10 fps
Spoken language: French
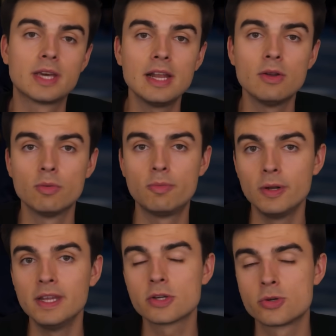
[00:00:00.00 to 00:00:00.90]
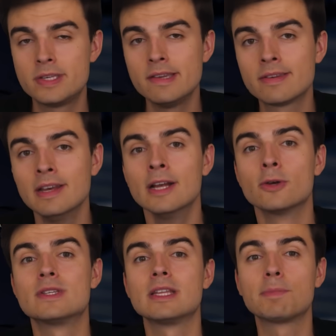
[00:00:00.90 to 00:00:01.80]
lequel on peut lire, je cite,
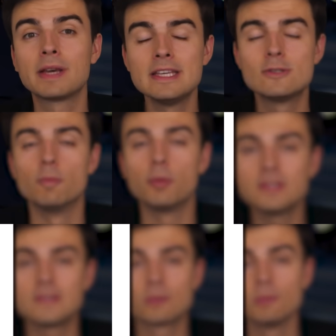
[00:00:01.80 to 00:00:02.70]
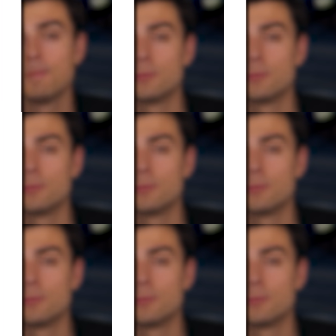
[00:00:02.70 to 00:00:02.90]
que cette prise de position